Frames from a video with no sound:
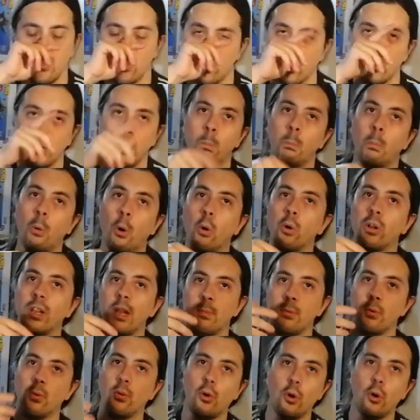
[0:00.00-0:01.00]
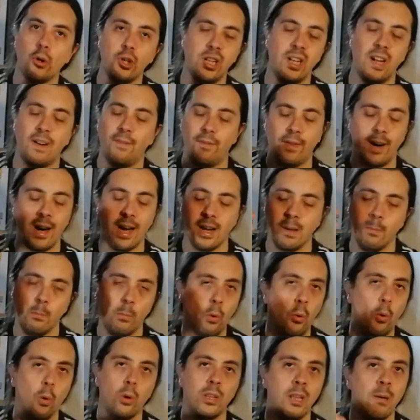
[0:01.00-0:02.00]
Ci sono molte più cose da fare,
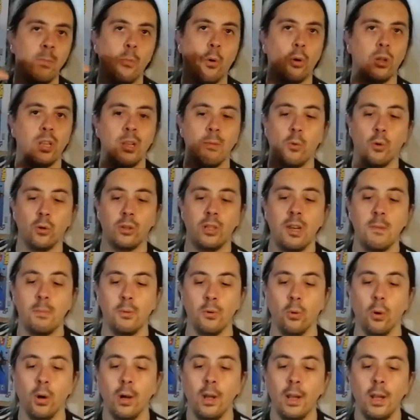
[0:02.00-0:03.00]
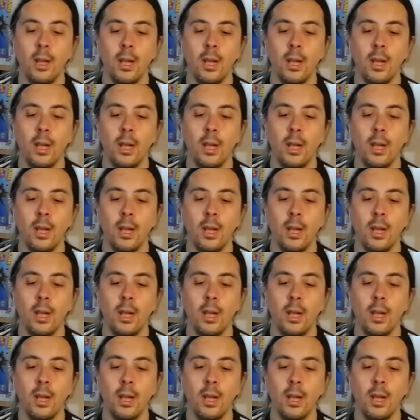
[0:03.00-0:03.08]
molte, molte, molte di più.